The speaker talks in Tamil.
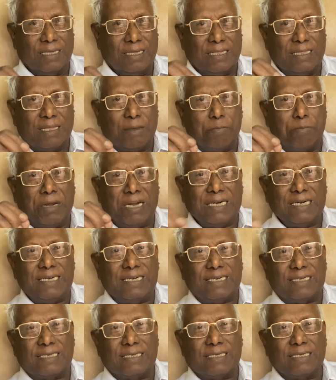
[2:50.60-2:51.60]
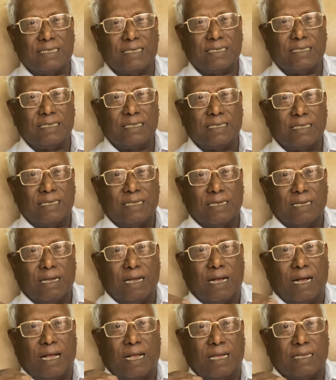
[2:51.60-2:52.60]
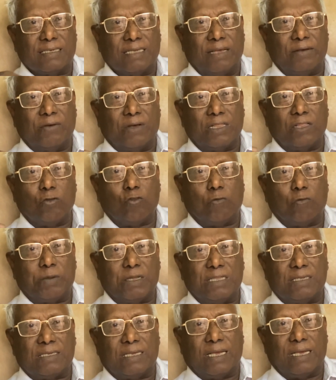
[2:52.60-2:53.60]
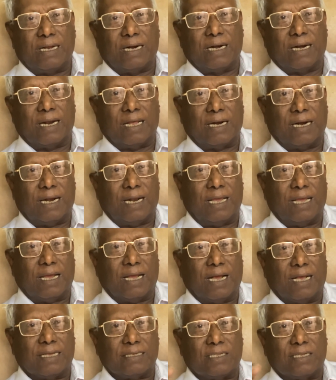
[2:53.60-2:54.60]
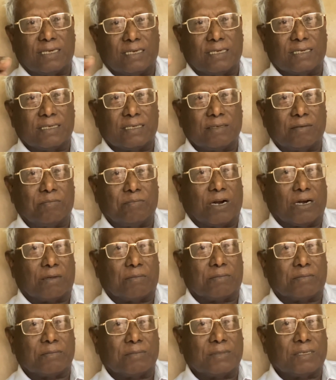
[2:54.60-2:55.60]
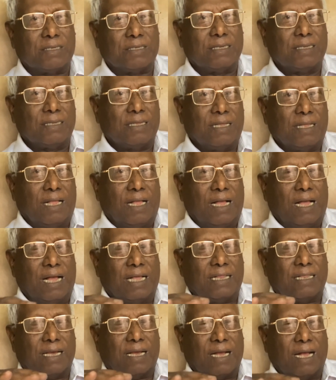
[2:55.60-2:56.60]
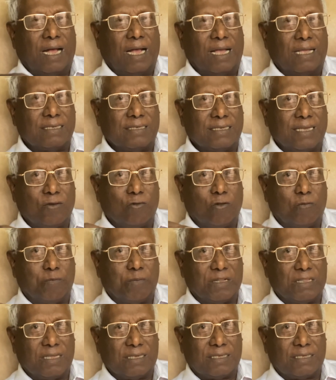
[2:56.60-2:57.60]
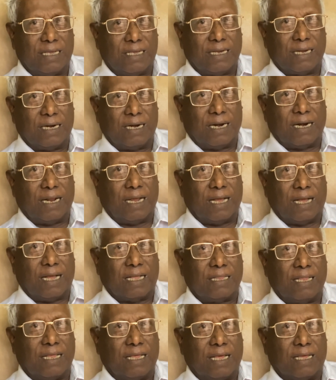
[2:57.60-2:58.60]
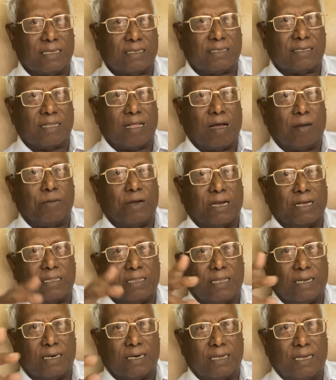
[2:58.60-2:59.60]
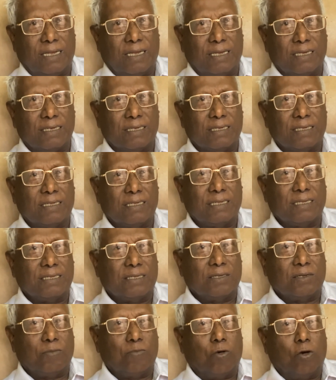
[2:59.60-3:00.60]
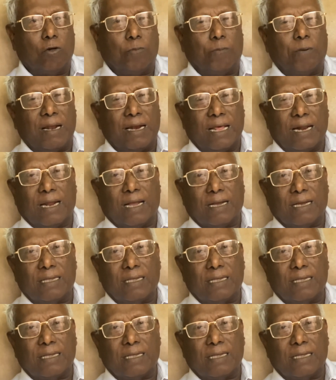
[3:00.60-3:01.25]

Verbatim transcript: இந்த மின்ட் காசை வந்து உற்பத்தி செய்கின்றார்களே காசு பணம் அந்த காசை உற்பத்தி செய்கின்ற அந்த ஸ்தாபகத்திற்கு பொறுப்பாளராக